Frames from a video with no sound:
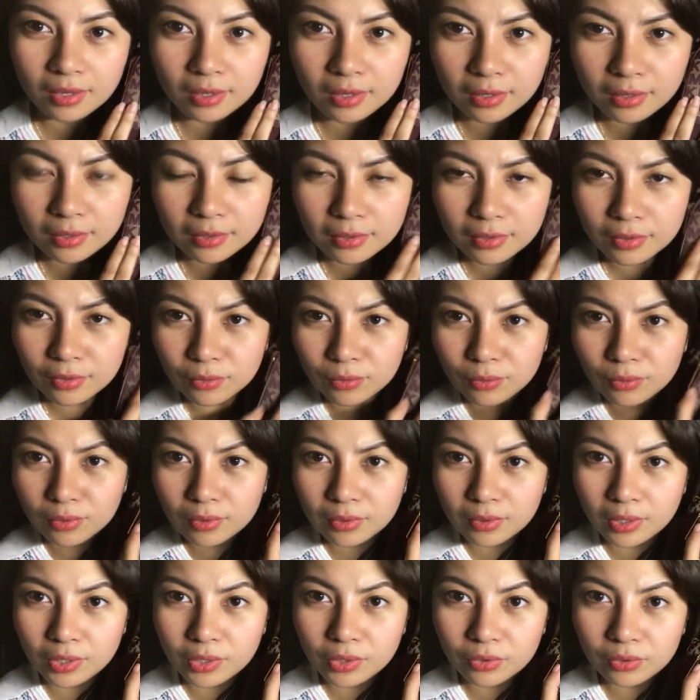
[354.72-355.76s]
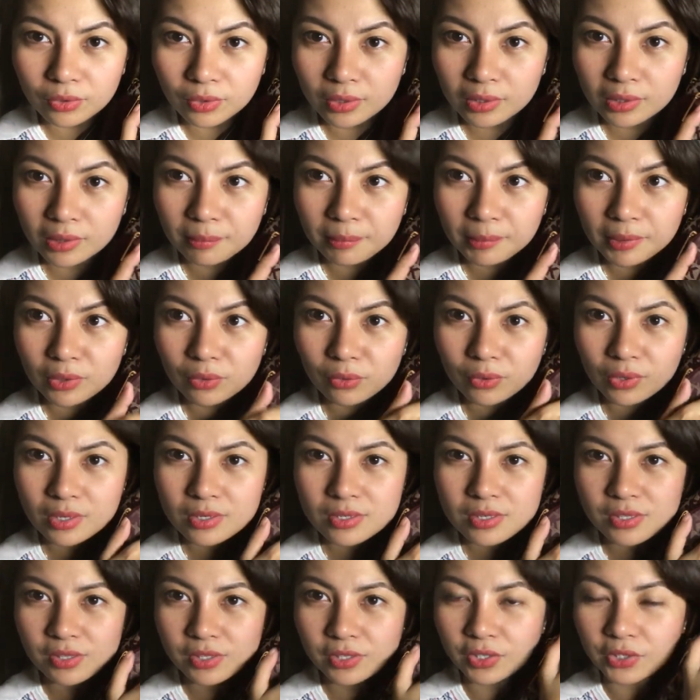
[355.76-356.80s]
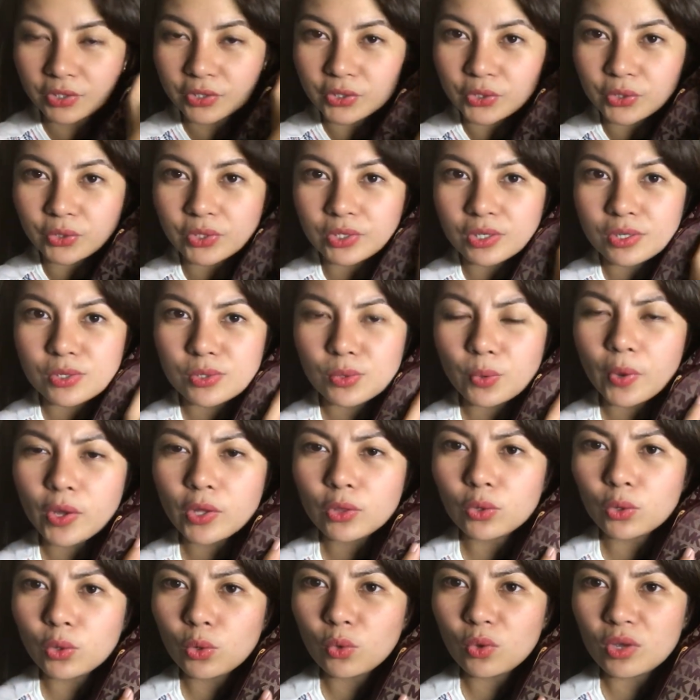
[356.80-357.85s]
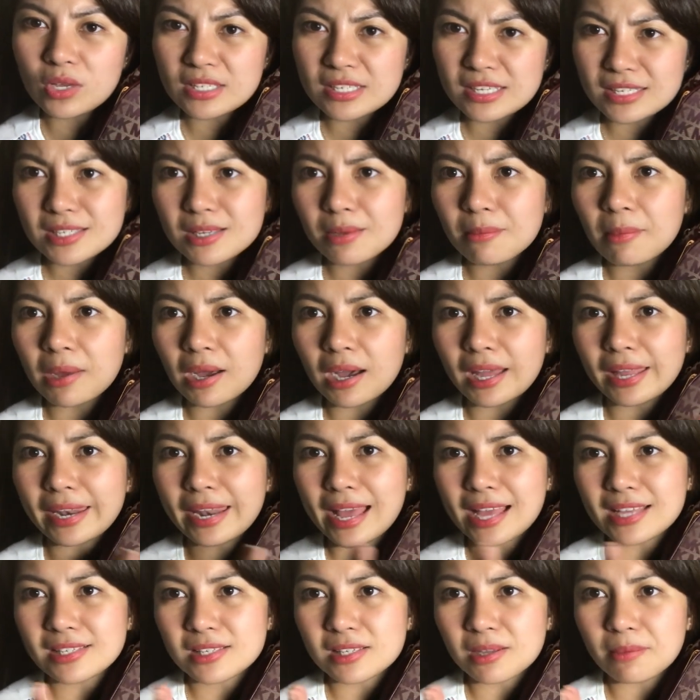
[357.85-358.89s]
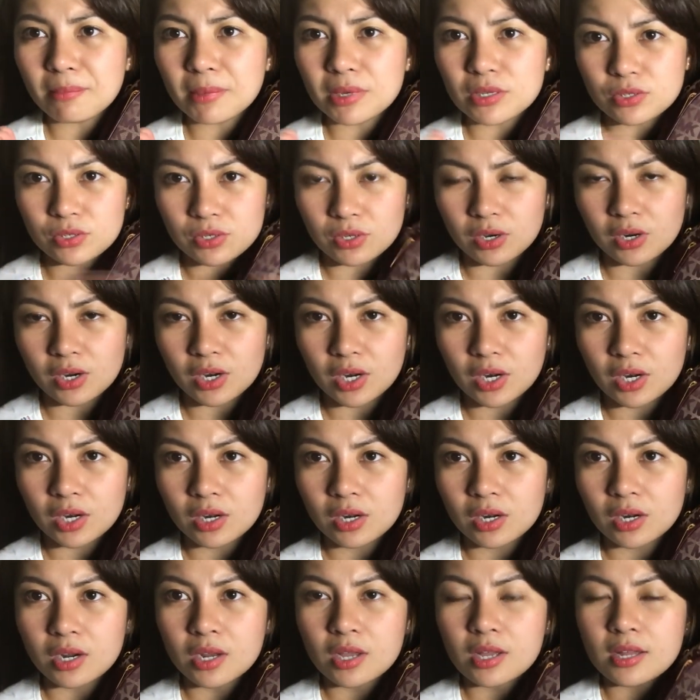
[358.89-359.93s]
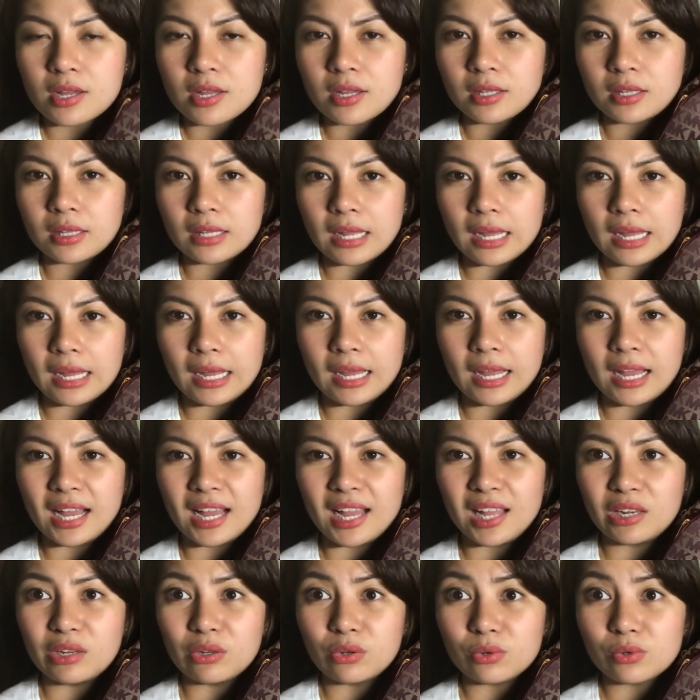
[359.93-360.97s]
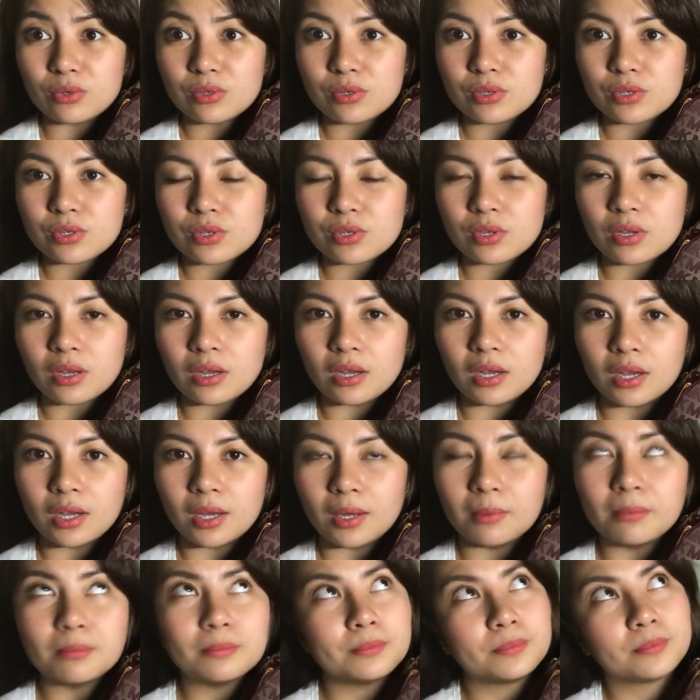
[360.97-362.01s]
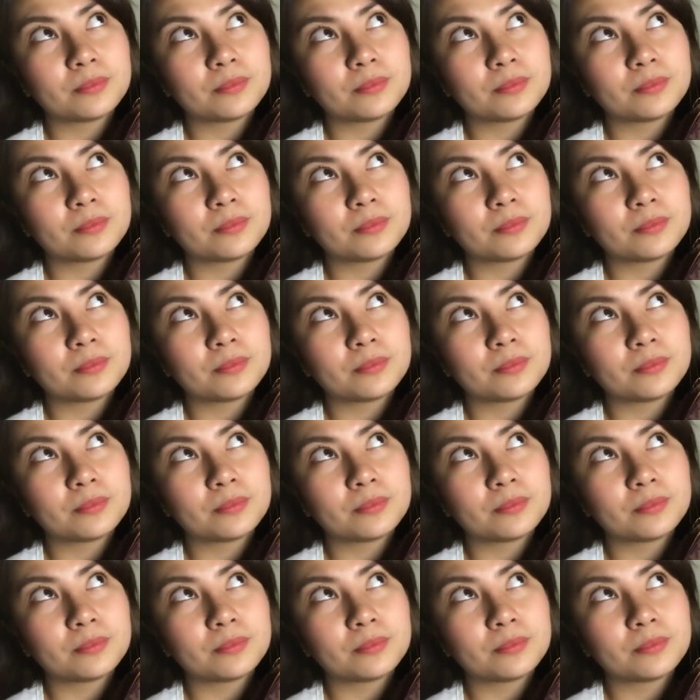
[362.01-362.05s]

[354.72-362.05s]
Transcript: Ganda nung, ano yun, ba, nung exterior. So, ito yung isa sa mga nasa bazaar na halos, um,